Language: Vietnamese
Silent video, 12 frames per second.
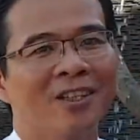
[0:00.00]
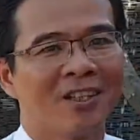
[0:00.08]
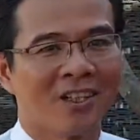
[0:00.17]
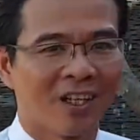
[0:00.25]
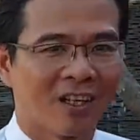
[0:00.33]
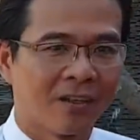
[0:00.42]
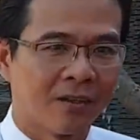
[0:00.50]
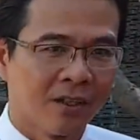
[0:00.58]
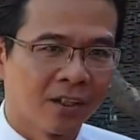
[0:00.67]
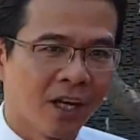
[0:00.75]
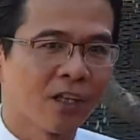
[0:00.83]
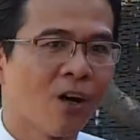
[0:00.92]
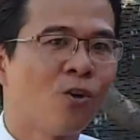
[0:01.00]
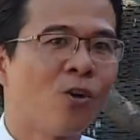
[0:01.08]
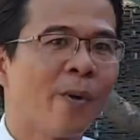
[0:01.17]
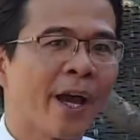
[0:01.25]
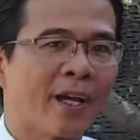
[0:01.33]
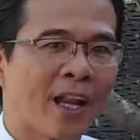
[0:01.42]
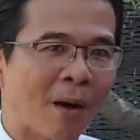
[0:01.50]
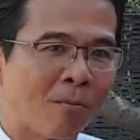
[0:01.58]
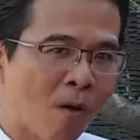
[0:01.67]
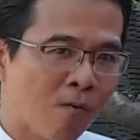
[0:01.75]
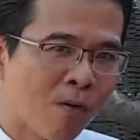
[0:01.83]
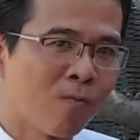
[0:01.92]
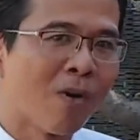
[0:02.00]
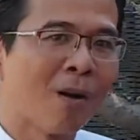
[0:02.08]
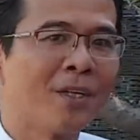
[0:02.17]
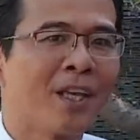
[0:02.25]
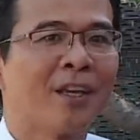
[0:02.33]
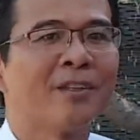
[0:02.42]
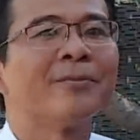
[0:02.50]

À, kế toán của bạn làm một phút ba mươi giây.